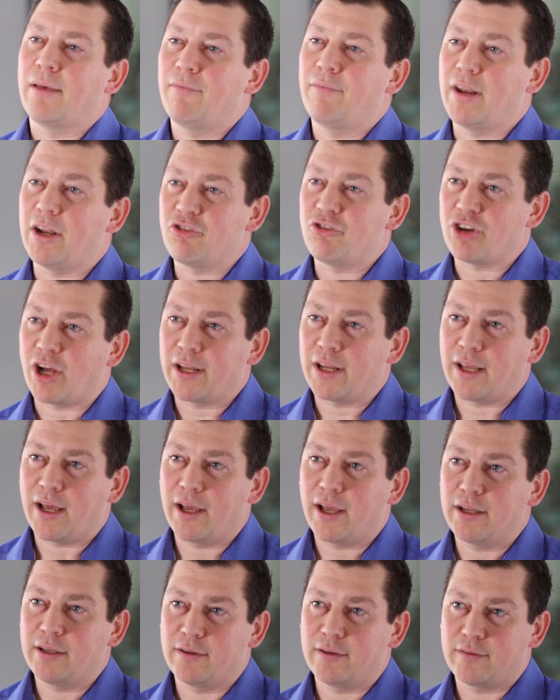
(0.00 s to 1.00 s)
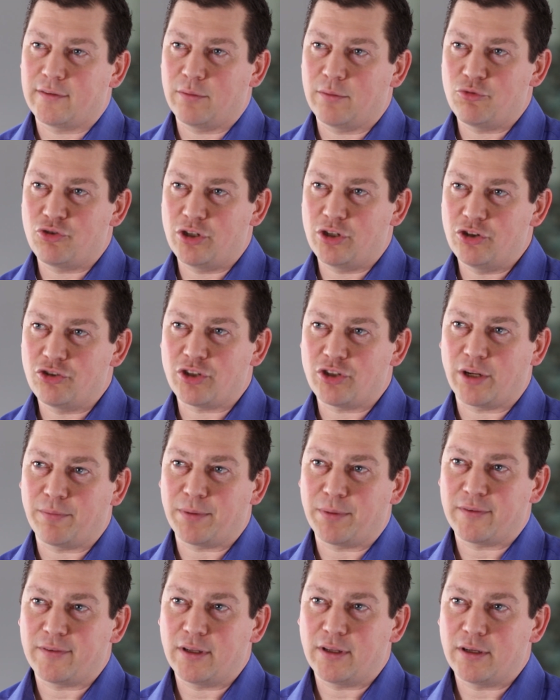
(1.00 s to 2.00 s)
Wenn ein Schadereignis im Stillstand
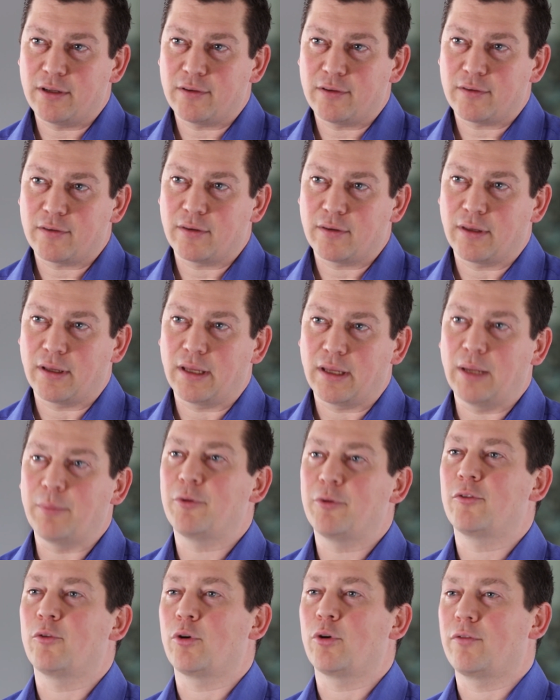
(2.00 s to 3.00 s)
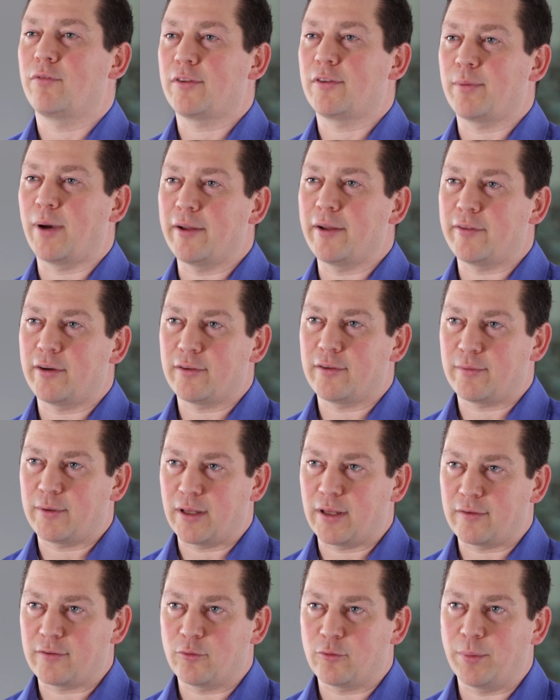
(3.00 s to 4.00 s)
passiert ist, gibt es noch etwas weiteres,
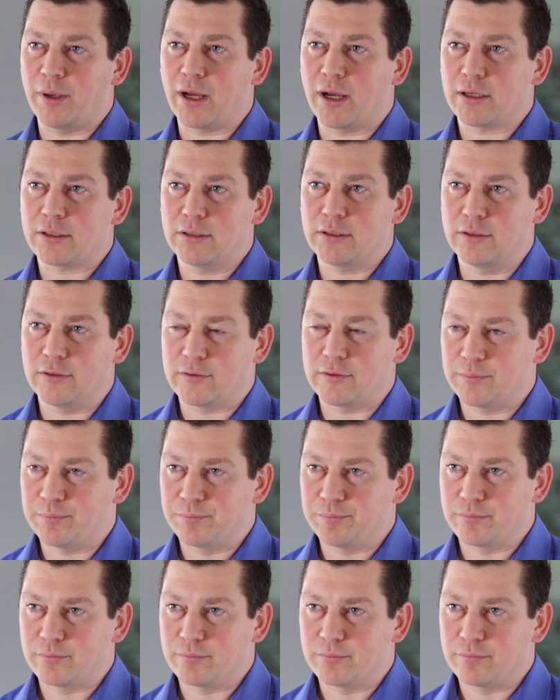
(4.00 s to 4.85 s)
das zu beachten ist.